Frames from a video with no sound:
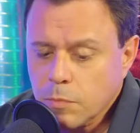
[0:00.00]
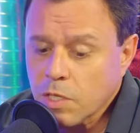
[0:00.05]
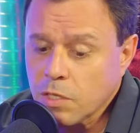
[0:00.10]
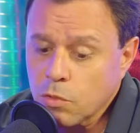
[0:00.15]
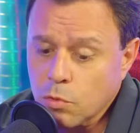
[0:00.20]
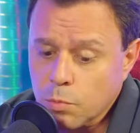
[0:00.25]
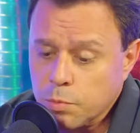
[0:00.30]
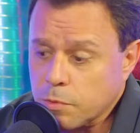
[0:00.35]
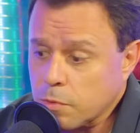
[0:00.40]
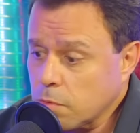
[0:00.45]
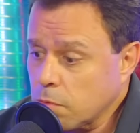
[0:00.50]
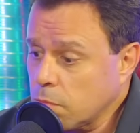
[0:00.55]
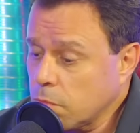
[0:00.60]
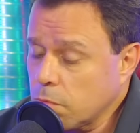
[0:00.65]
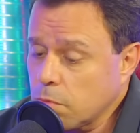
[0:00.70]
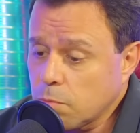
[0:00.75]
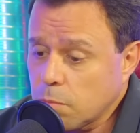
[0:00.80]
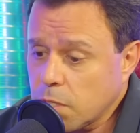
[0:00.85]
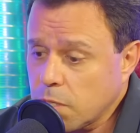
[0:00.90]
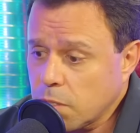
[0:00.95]
Estou precisando
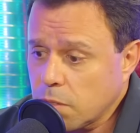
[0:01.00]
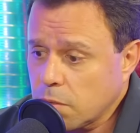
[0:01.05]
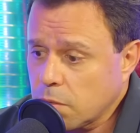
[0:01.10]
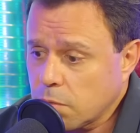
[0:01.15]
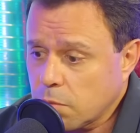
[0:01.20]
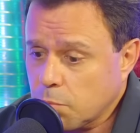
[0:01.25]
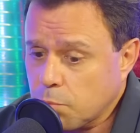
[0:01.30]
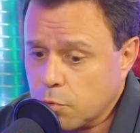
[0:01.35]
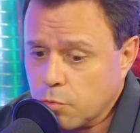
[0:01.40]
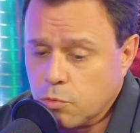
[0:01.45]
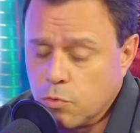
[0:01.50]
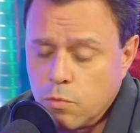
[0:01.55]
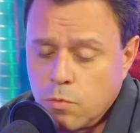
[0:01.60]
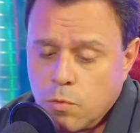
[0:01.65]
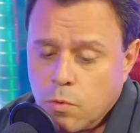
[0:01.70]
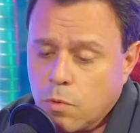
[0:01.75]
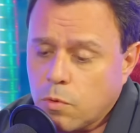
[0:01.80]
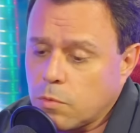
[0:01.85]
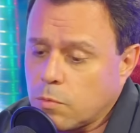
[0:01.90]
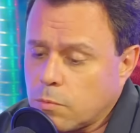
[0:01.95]
de uma um
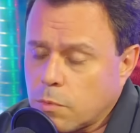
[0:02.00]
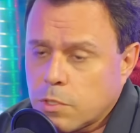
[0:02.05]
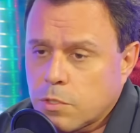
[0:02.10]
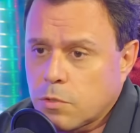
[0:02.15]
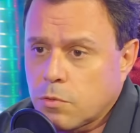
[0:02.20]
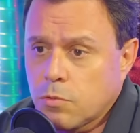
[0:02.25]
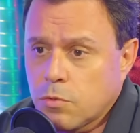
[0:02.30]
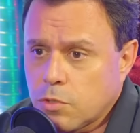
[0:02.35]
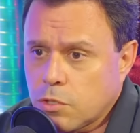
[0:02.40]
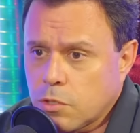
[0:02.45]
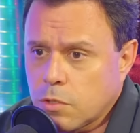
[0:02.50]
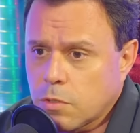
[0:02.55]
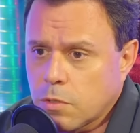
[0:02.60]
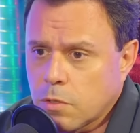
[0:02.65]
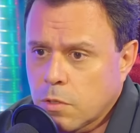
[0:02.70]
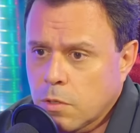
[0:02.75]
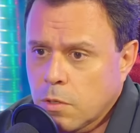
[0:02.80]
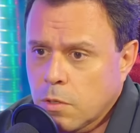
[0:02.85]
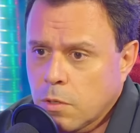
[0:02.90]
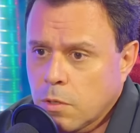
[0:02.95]
pronto-socorro, de uma cirurgia.
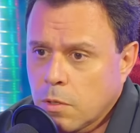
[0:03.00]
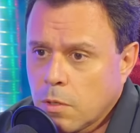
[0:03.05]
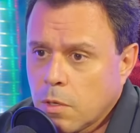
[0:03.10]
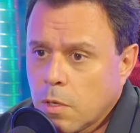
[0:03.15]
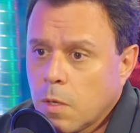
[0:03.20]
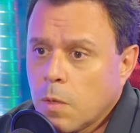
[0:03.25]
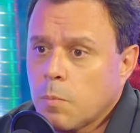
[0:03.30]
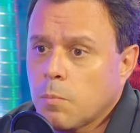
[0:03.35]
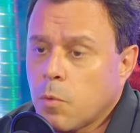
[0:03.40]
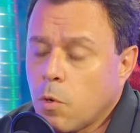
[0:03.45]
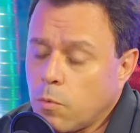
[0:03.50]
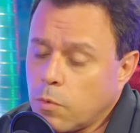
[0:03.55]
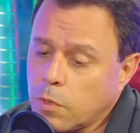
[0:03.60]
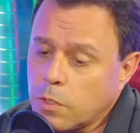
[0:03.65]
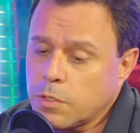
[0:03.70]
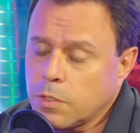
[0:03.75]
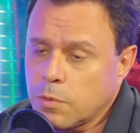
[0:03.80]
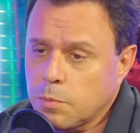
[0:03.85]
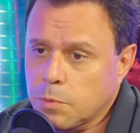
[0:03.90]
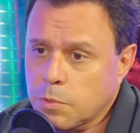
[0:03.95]
Escaneia ali. Bom, a
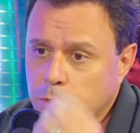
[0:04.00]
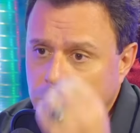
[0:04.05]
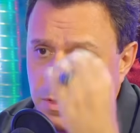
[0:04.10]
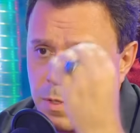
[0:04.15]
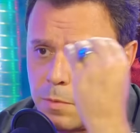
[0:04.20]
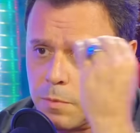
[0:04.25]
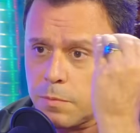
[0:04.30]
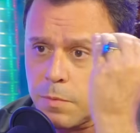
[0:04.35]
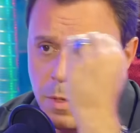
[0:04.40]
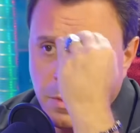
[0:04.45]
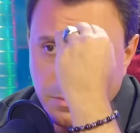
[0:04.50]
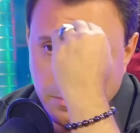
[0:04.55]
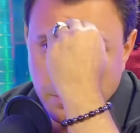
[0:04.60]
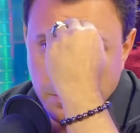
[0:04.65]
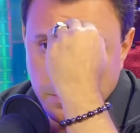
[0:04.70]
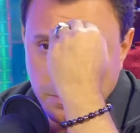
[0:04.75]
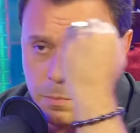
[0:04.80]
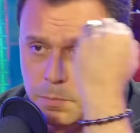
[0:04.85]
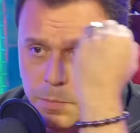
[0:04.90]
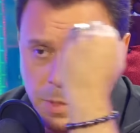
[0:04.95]
gente precisa dar
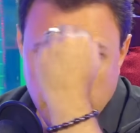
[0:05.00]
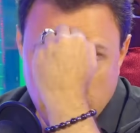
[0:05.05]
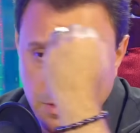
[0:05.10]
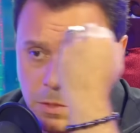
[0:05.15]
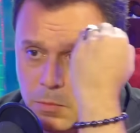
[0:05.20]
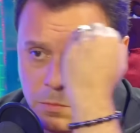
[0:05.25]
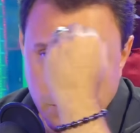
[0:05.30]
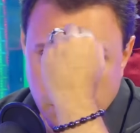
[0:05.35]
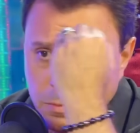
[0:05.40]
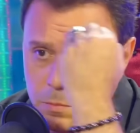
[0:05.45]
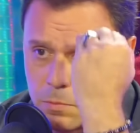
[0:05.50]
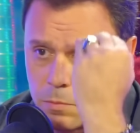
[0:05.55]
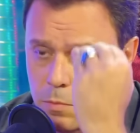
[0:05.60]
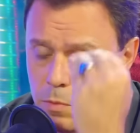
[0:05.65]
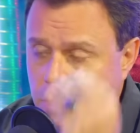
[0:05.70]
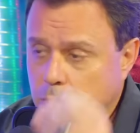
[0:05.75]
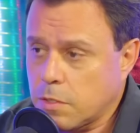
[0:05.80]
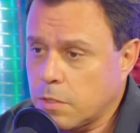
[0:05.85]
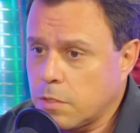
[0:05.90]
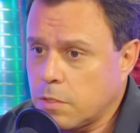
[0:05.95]
um, passar um
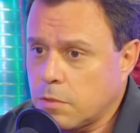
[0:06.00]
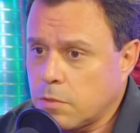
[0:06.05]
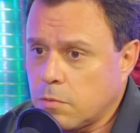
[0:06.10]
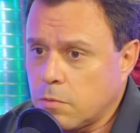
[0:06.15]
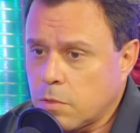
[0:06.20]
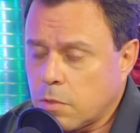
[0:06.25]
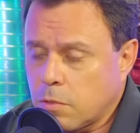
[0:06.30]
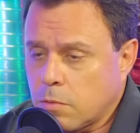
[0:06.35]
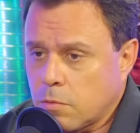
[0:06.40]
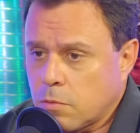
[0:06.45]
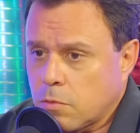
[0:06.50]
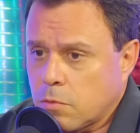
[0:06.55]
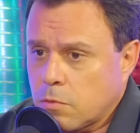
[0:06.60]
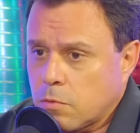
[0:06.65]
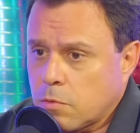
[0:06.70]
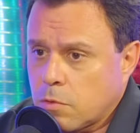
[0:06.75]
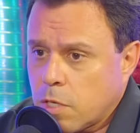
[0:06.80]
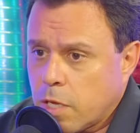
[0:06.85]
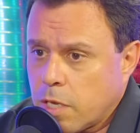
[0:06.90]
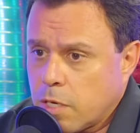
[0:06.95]
scannerzinho aqui no seu
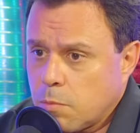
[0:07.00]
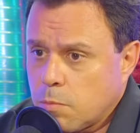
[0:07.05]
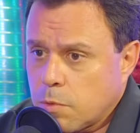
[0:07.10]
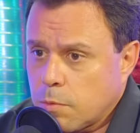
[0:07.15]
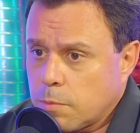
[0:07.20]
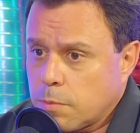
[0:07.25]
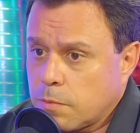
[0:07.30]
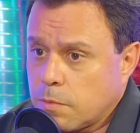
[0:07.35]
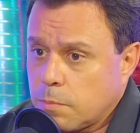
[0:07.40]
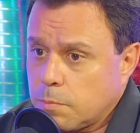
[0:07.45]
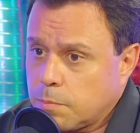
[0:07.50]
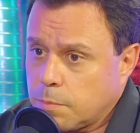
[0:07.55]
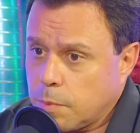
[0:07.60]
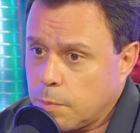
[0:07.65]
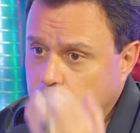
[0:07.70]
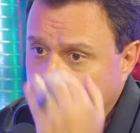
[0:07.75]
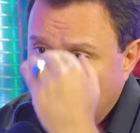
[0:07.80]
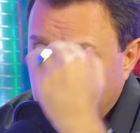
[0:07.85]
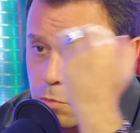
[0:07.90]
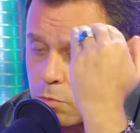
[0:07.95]
cérebro para
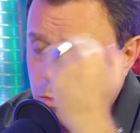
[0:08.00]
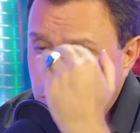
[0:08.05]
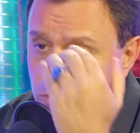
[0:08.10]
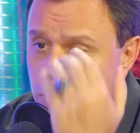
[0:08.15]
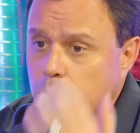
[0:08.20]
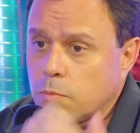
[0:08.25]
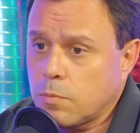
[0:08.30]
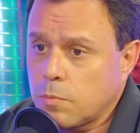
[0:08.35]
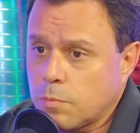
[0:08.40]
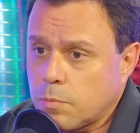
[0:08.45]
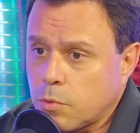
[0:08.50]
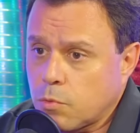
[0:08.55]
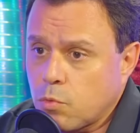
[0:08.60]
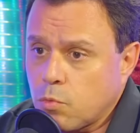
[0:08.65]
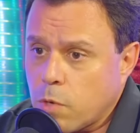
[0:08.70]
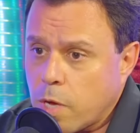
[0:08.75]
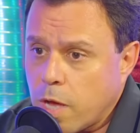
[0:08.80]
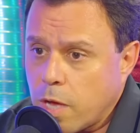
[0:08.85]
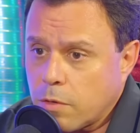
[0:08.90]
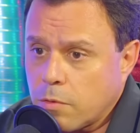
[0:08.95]
pegar o seu
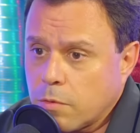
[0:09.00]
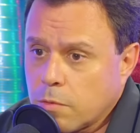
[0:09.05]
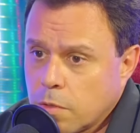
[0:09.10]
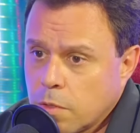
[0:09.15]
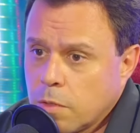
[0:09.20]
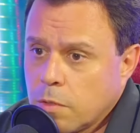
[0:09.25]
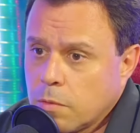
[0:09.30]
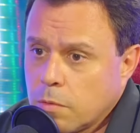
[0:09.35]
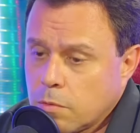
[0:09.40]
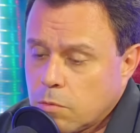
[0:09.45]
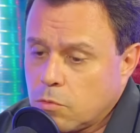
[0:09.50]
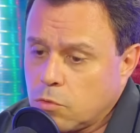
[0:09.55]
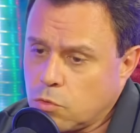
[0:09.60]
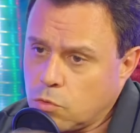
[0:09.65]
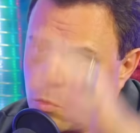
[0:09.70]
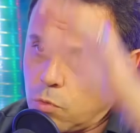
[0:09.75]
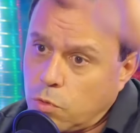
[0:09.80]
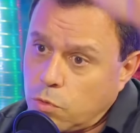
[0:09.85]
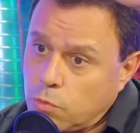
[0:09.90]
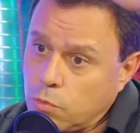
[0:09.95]
protuário, seu
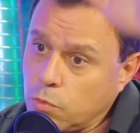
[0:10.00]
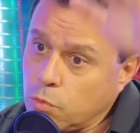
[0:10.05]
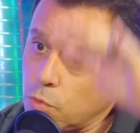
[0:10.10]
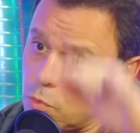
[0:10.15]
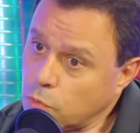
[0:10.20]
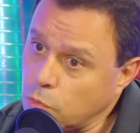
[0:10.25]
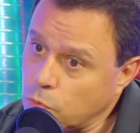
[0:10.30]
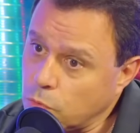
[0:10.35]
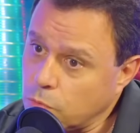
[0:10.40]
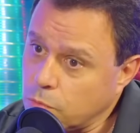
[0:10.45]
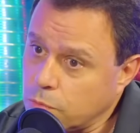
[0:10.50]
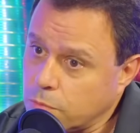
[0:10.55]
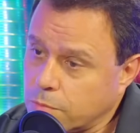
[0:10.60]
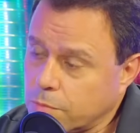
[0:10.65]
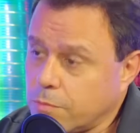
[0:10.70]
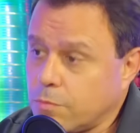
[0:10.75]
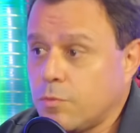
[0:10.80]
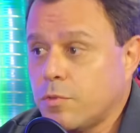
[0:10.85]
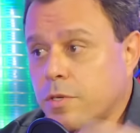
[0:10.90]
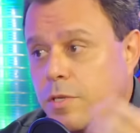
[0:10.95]
histórico todo,
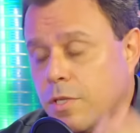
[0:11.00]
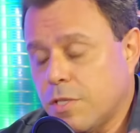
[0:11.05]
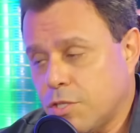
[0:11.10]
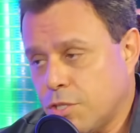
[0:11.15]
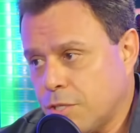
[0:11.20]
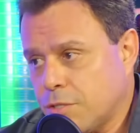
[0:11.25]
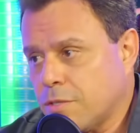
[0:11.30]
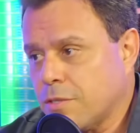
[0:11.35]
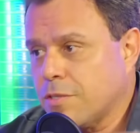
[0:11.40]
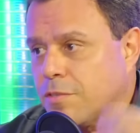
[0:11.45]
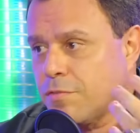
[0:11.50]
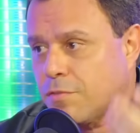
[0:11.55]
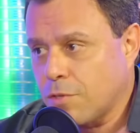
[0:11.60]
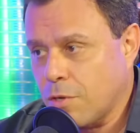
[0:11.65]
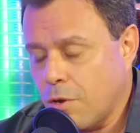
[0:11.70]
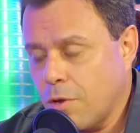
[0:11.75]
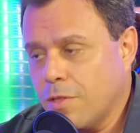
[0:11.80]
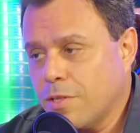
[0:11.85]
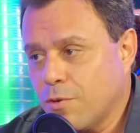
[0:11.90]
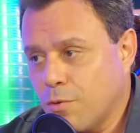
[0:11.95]
é. inteligência é.
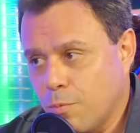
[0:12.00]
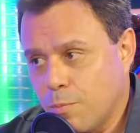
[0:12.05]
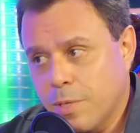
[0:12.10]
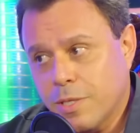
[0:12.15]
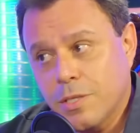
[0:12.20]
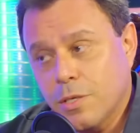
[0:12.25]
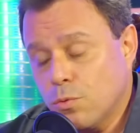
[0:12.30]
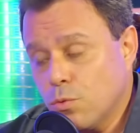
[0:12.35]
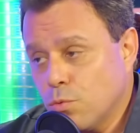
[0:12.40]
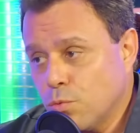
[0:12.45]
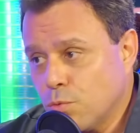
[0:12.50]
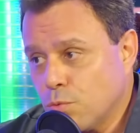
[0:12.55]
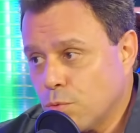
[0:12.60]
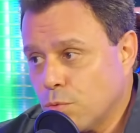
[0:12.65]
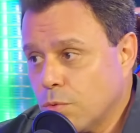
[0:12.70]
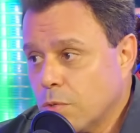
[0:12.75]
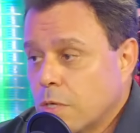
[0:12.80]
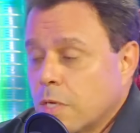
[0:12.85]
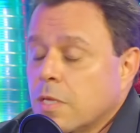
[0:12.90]
artificial ali comandando tudo.